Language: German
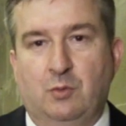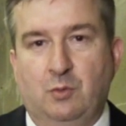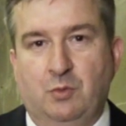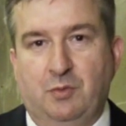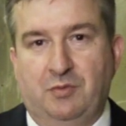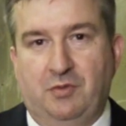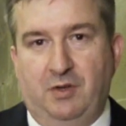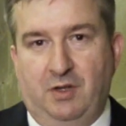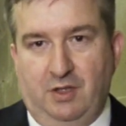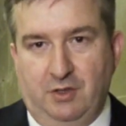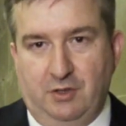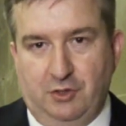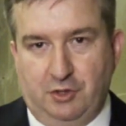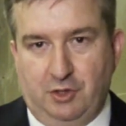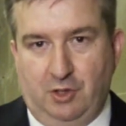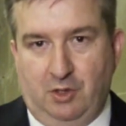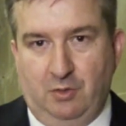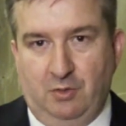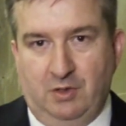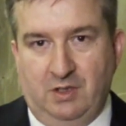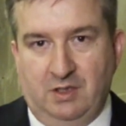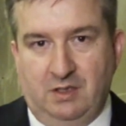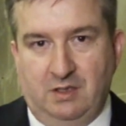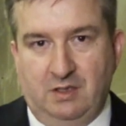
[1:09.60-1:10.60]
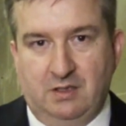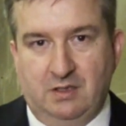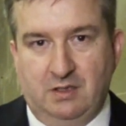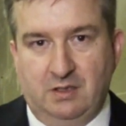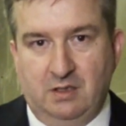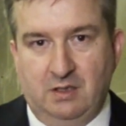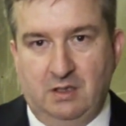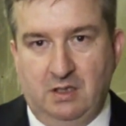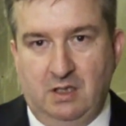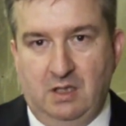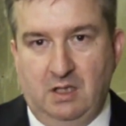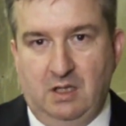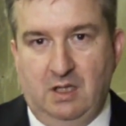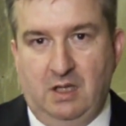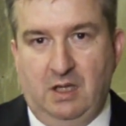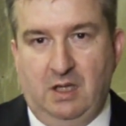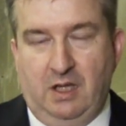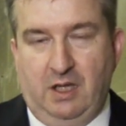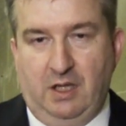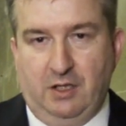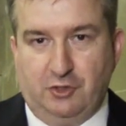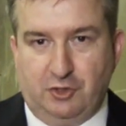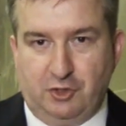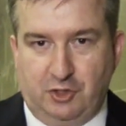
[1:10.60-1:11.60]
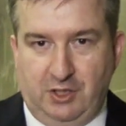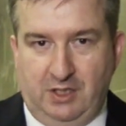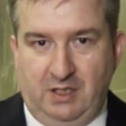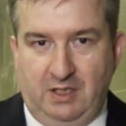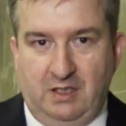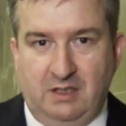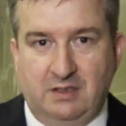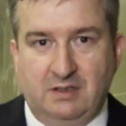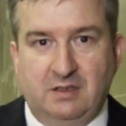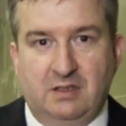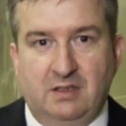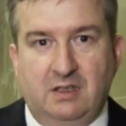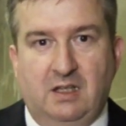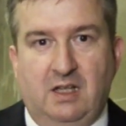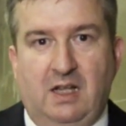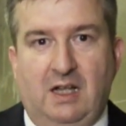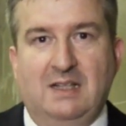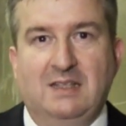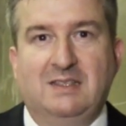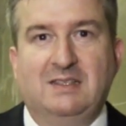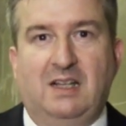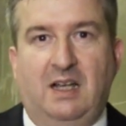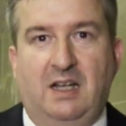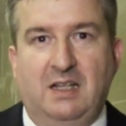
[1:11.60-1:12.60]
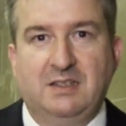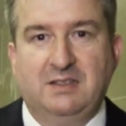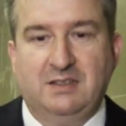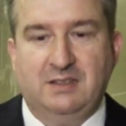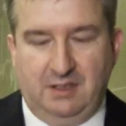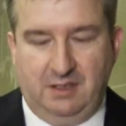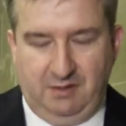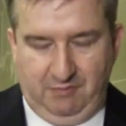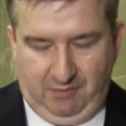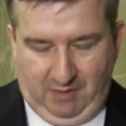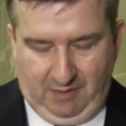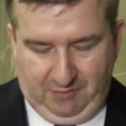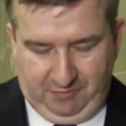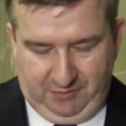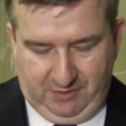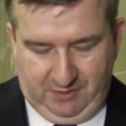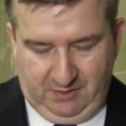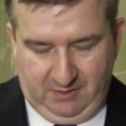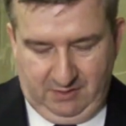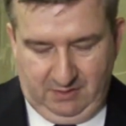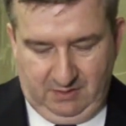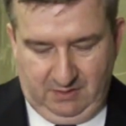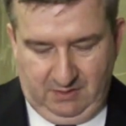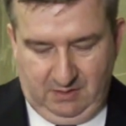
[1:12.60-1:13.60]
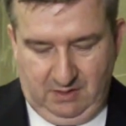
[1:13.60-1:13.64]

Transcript: gut veranschaulicht. Er steht als einzige Waffe,